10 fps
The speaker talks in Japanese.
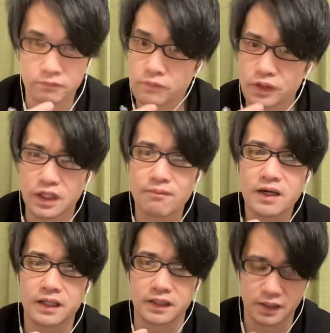黙
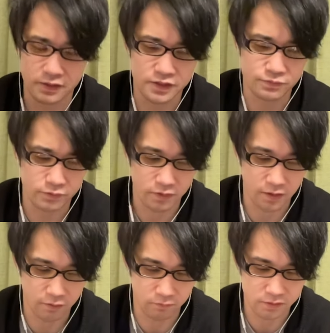れてね、自分。はい、
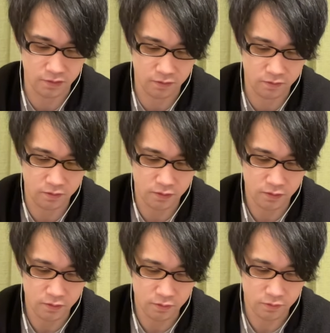ごめんなさ
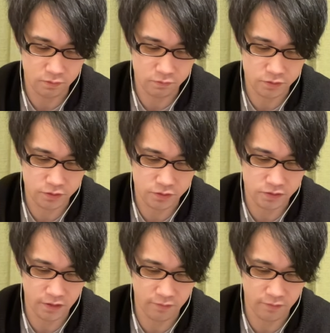い。よし、で。